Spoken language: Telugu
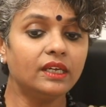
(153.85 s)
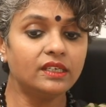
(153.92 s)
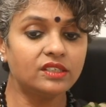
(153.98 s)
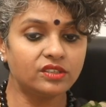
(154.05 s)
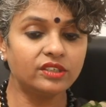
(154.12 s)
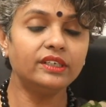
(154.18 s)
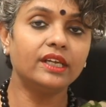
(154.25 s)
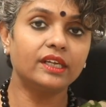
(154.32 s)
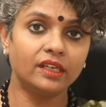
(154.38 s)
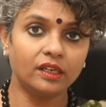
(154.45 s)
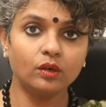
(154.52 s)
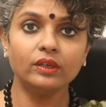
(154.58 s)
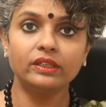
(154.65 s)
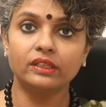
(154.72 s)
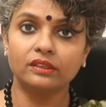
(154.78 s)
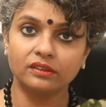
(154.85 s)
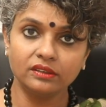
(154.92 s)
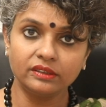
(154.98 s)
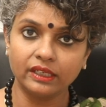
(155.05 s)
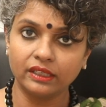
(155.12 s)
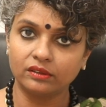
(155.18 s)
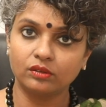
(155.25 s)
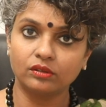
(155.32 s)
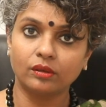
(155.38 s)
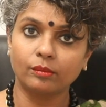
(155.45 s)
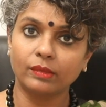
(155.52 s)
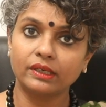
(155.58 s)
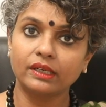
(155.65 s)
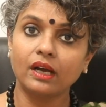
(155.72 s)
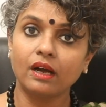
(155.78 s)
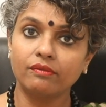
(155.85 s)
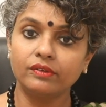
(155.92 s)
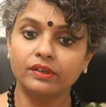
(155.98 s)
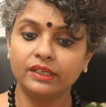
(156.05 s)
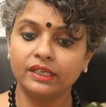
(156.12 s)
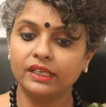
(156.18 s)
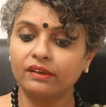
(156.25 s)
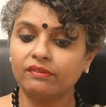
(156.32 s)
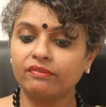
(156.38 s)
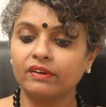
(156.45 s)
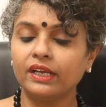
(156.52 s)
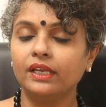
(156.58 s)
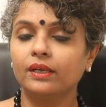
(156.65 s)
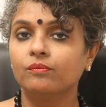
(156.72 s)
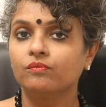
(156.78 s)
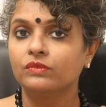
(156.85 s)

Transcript: హిస్టరీ టేకింగ్లో ఇదంతా తేలుతుందనమాట ఆఫ్టర్ డిఎఫ్ఐ